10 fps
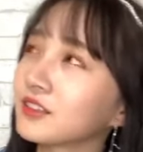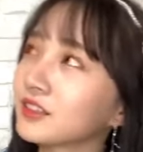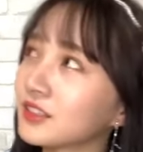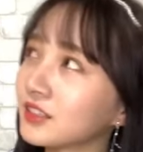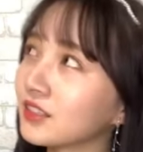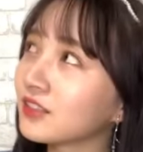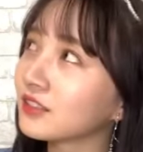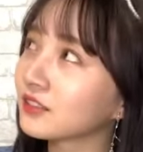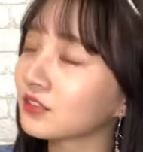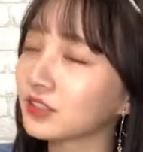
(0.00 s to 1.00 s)
11時
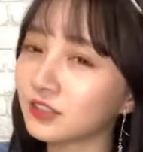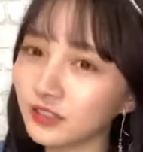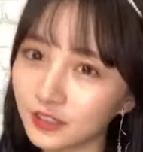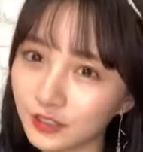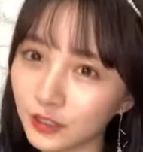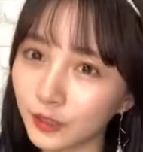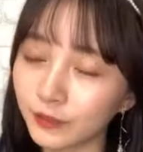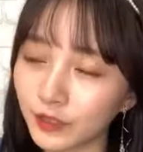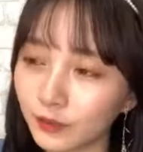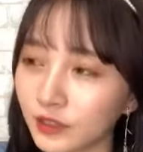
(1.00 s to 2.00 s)
半とか12時くらい
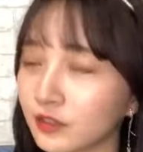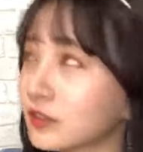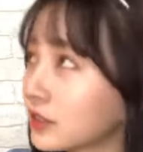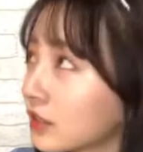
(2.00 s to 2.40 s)
まで勉強し